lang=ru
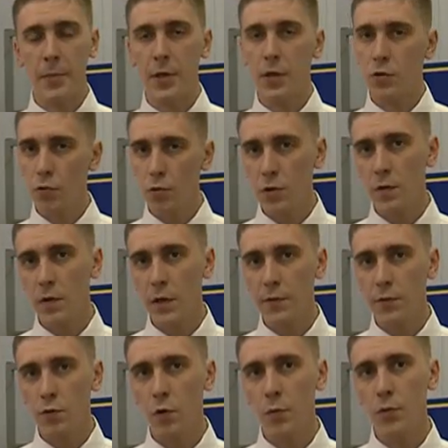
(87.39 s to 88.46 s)
Присутствовали
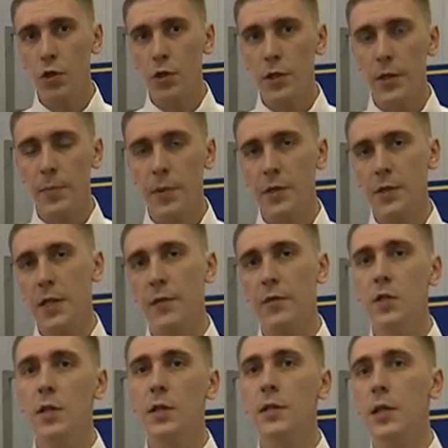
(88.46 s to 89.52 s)
в том числе
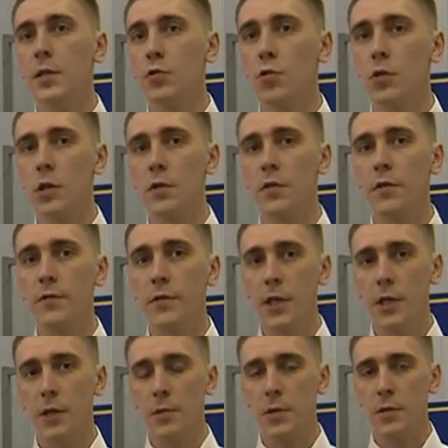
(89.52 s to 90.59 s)
представители надзорного
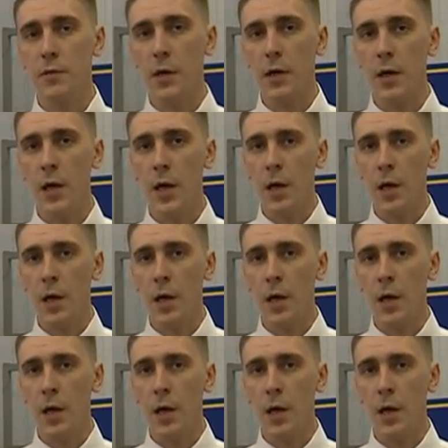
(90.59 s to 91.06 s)
ведомства.